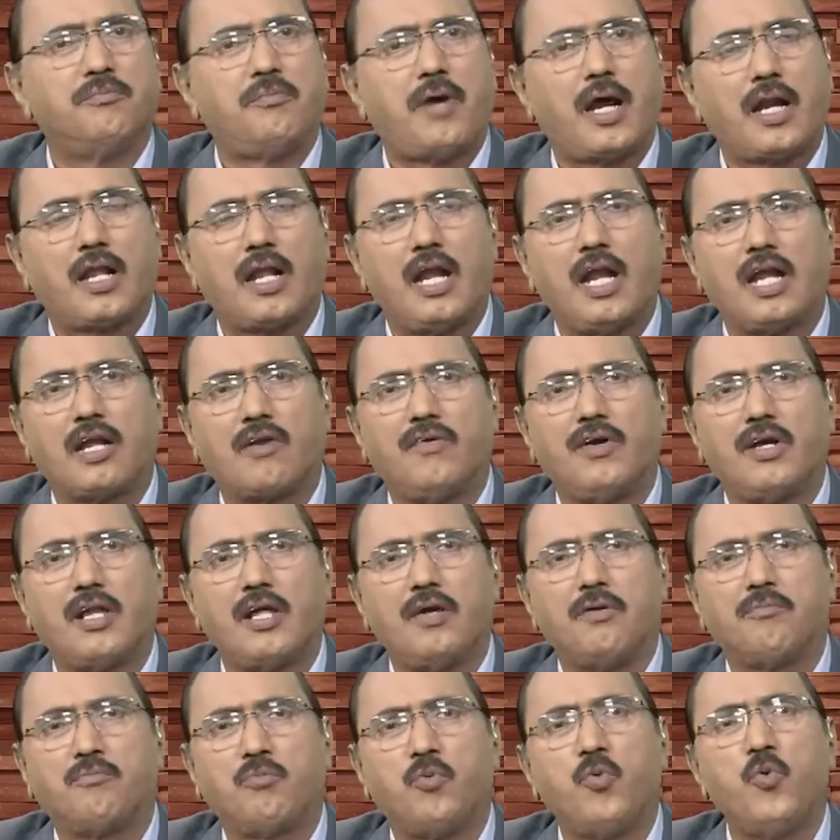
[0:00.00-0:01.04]
మాట్లాడటం అంటే
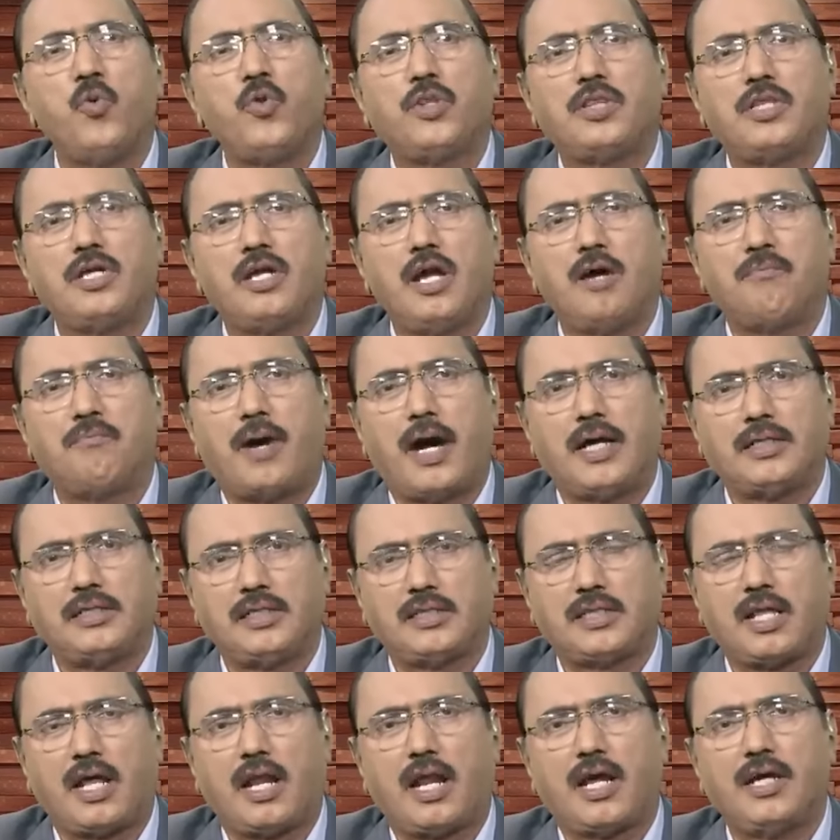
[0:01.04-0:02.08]
పూర్తిగా
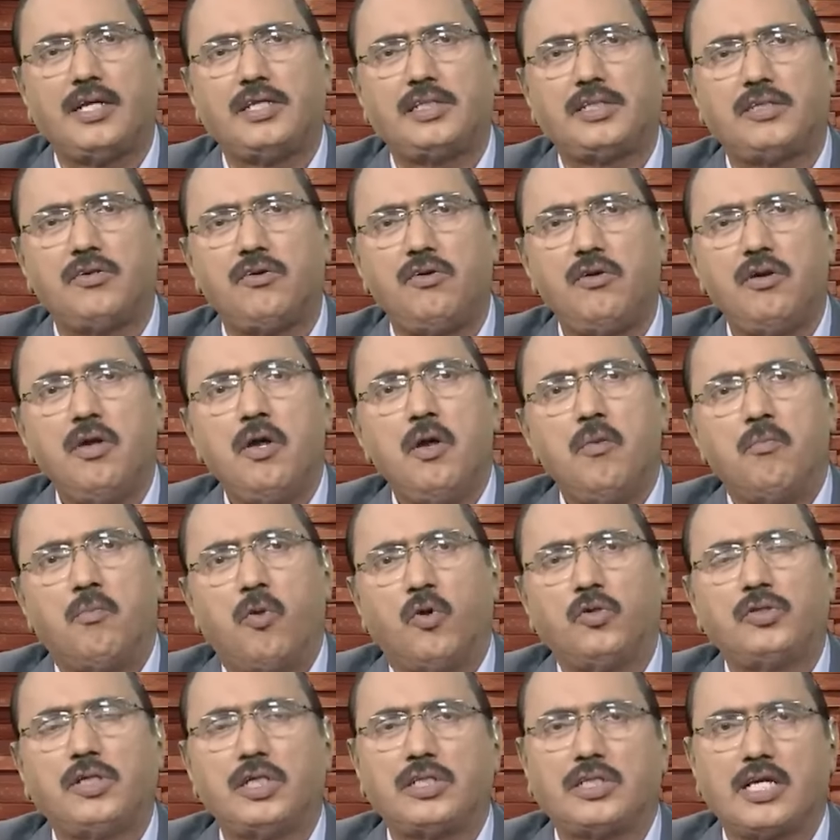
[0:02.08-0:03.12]
బాధ్యతారాహిత్యం
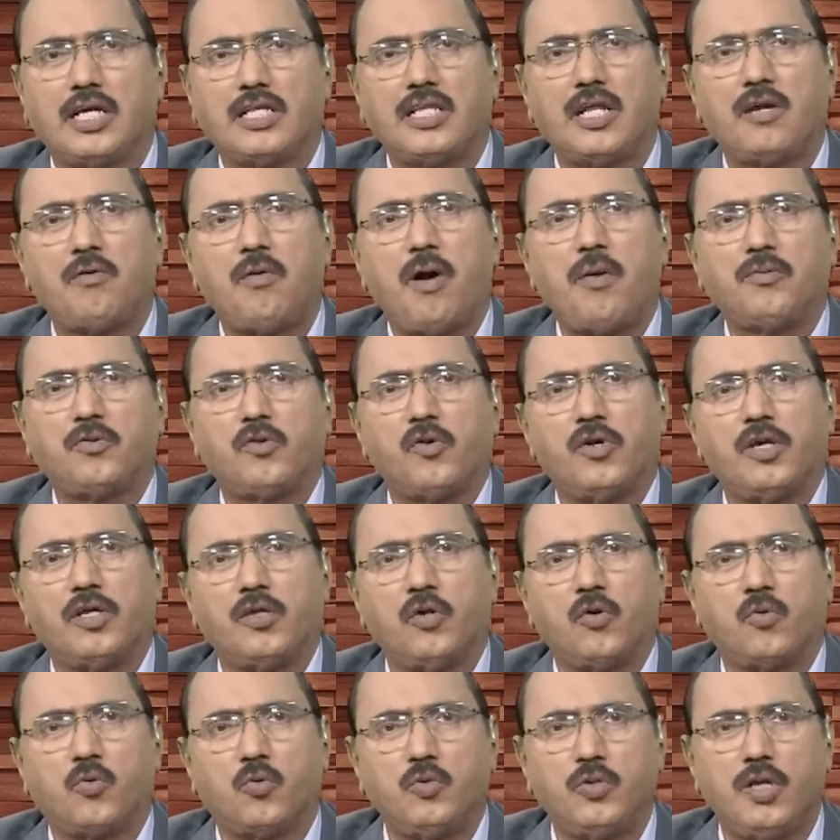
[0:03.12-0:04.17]
బహుశా చంద్రబాబుతో
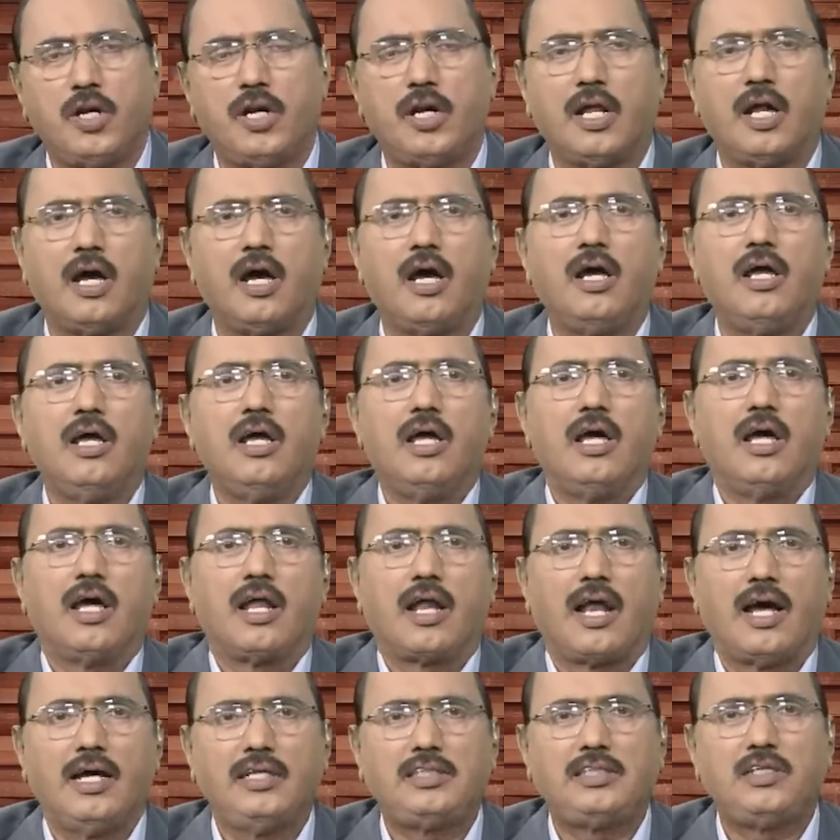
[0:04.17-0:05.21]
ఏదో కుదిరిన
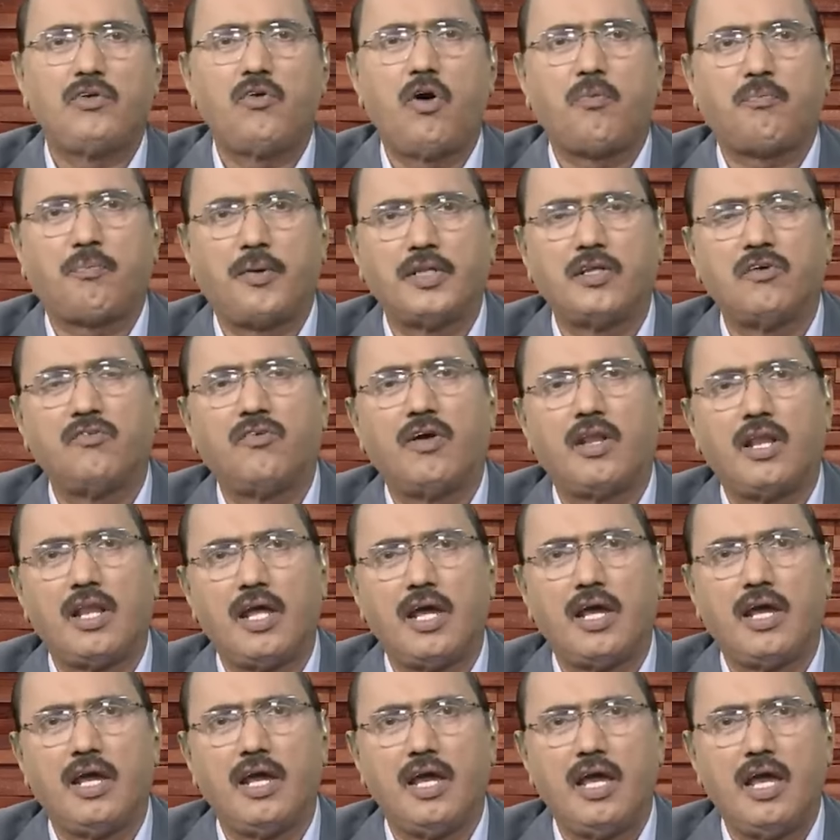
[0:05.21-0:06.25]
రహస్య ఒప్పందం
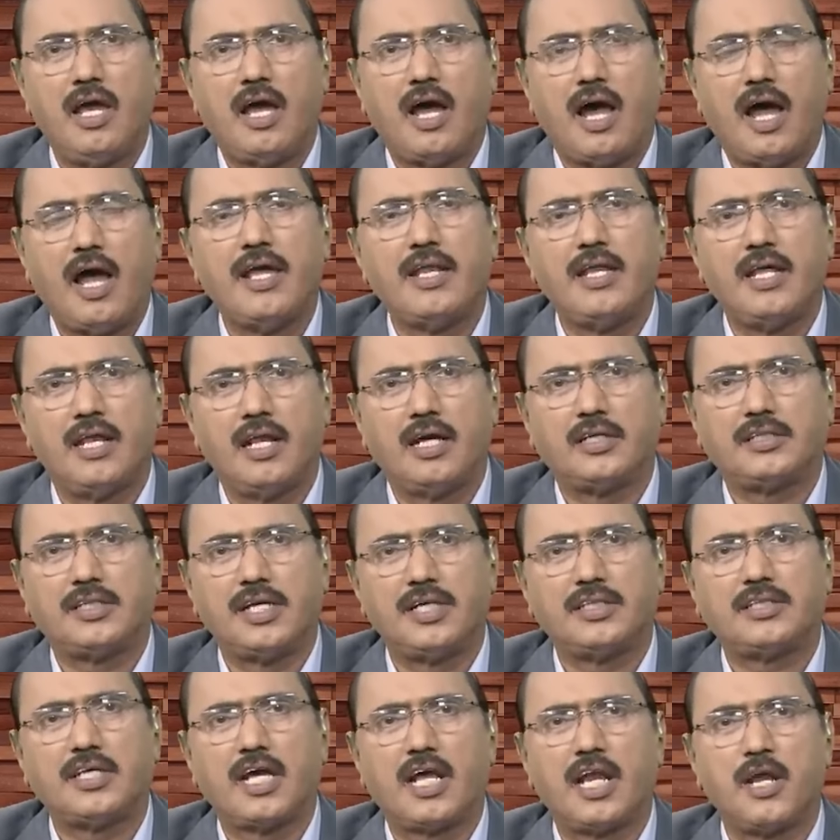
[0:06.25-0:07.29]
వల్లే ఆయన ఇలా
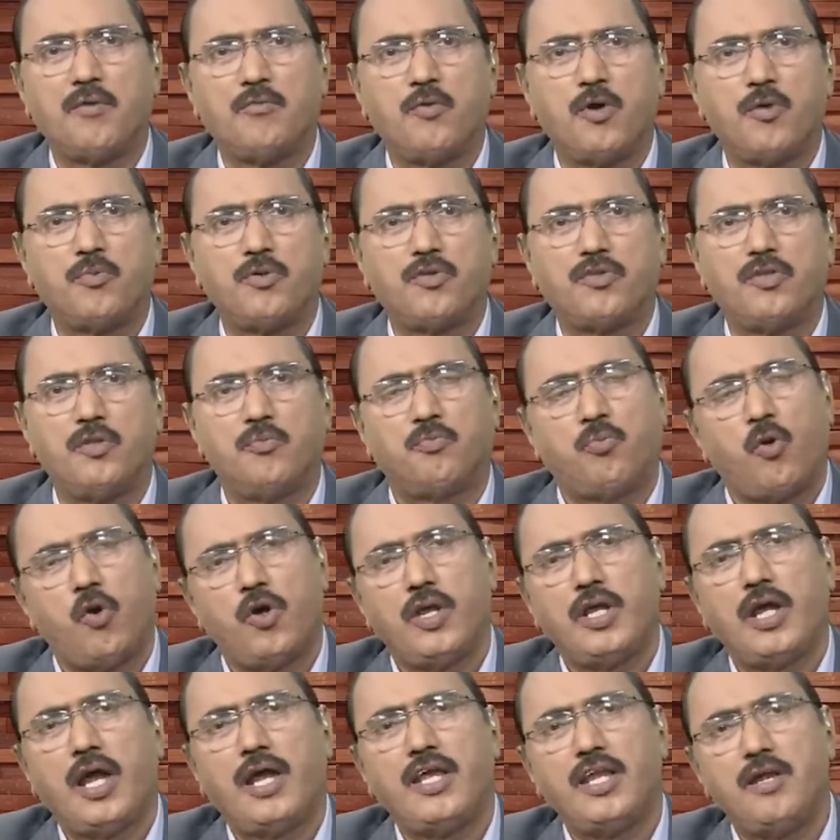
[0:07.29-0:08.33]
చేశారేమో అనిపిస్తుంది
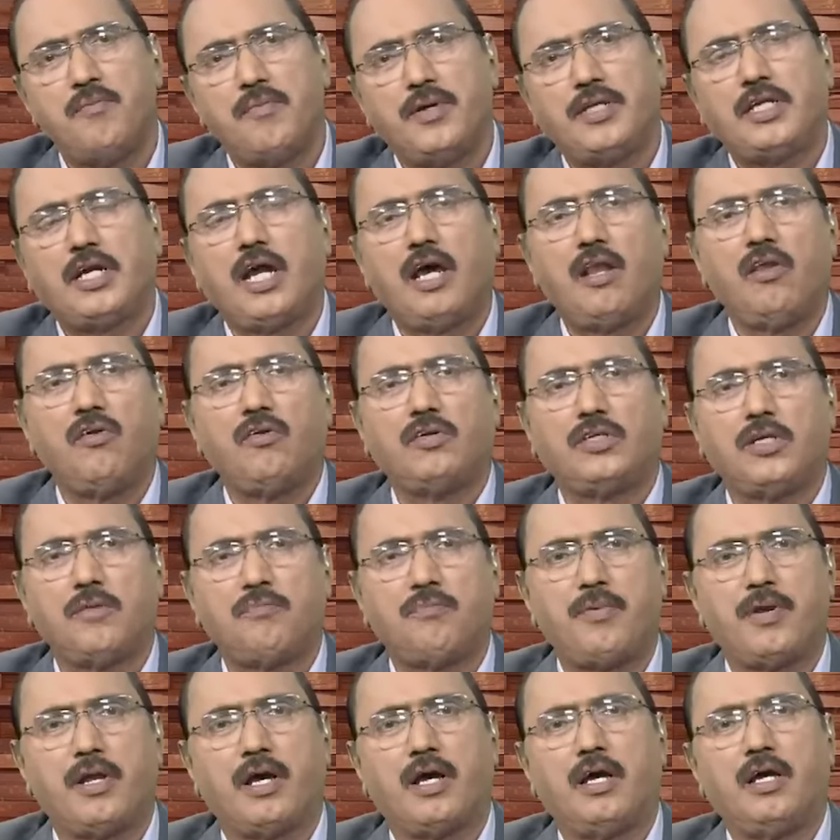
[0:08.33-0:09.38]
పోనీ ఆయన ఈ మధ్యకాలంలో
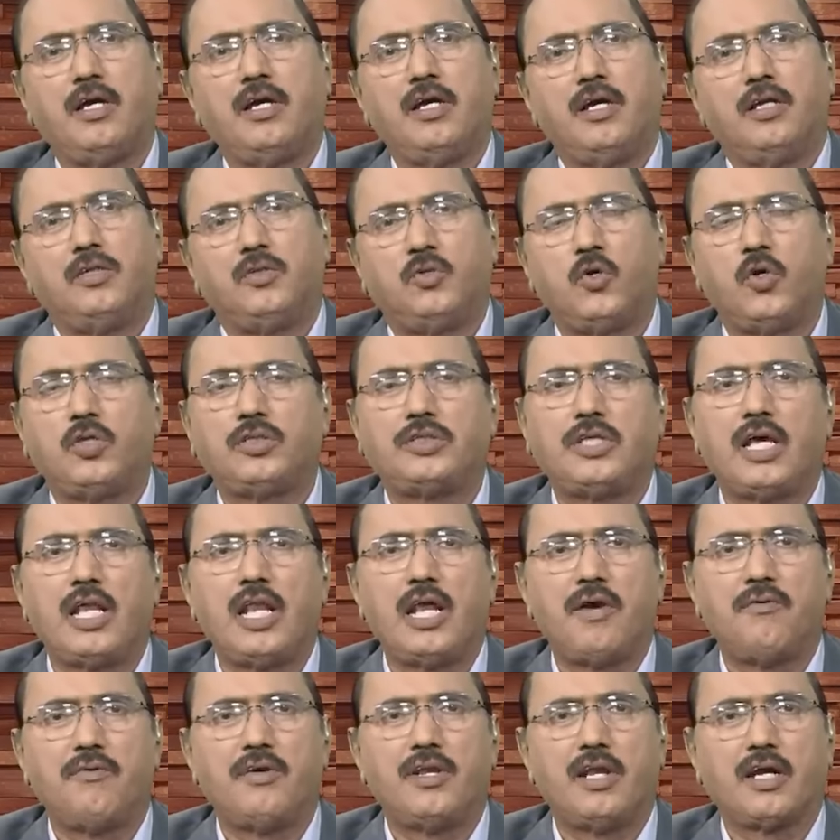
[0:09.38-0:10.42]
చెప్పిన జోస్యాలు
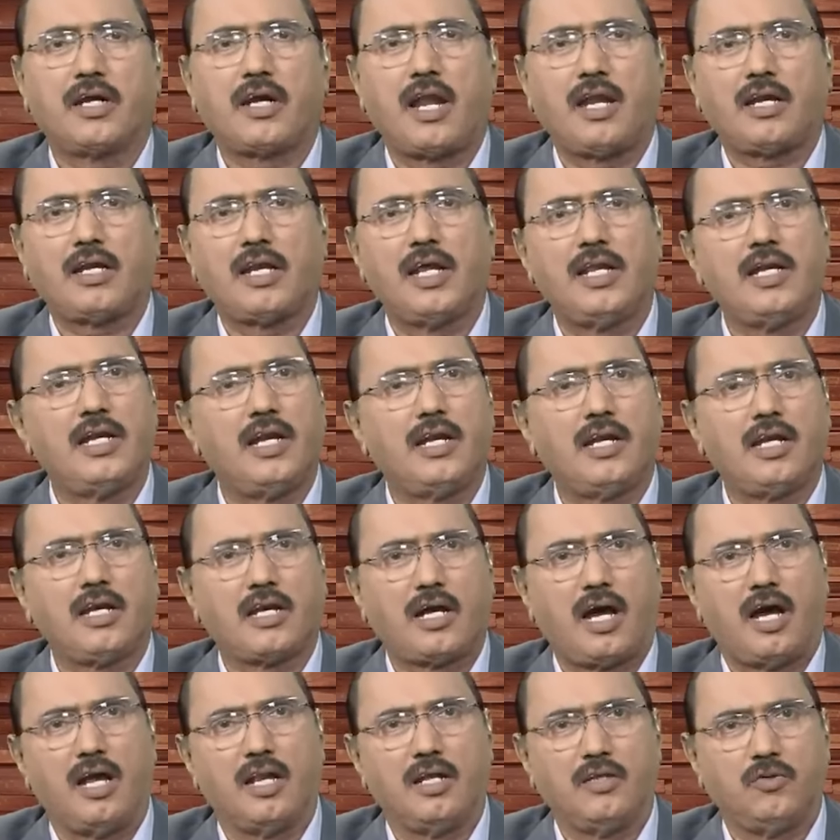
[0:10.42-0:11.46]
ఏమైనా కరెక్ట్ అయినాయి అంటే
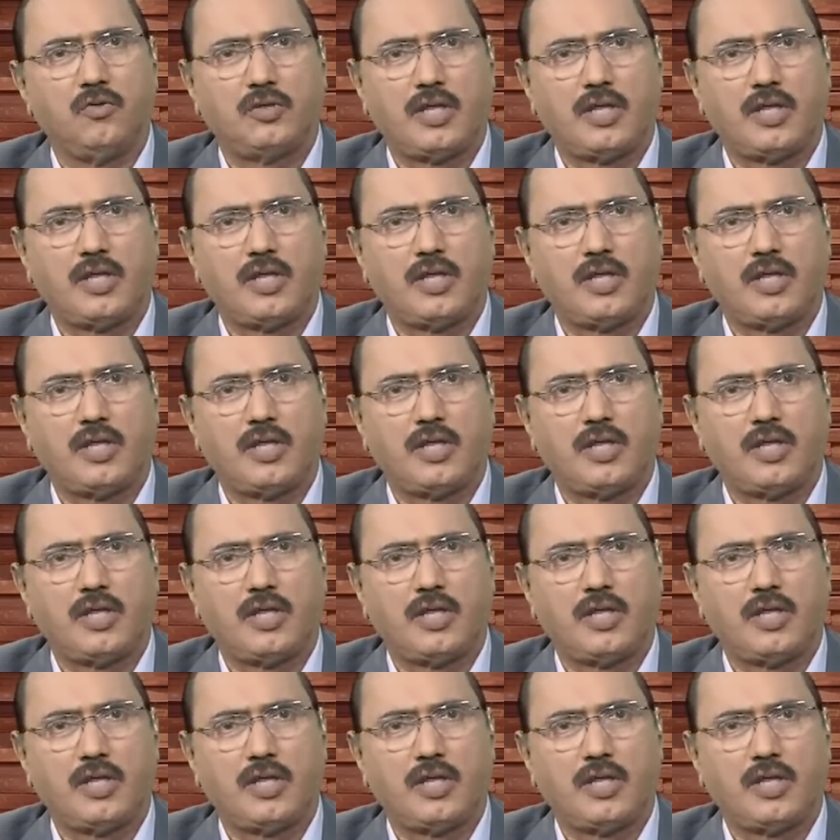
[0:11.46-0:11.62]
కాలేదు